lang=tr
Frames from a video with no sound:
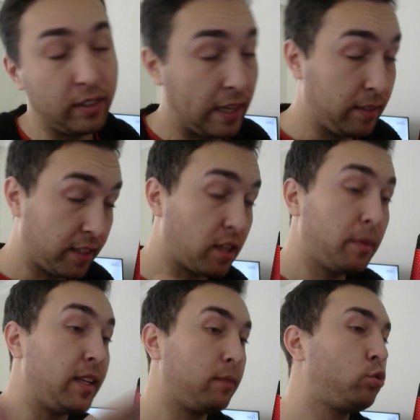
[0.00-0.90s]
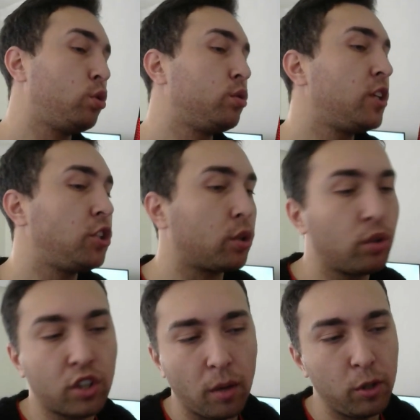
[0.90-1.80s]
yani Takaba'nın etmiş olduğu
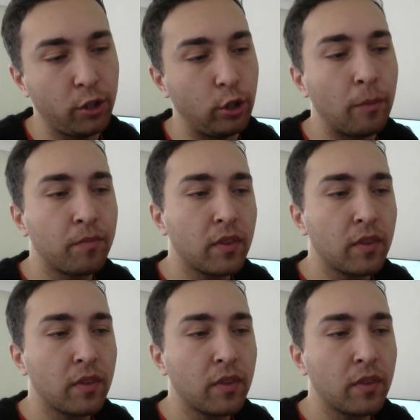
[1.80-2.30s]
teşekkürü kabul ediyor.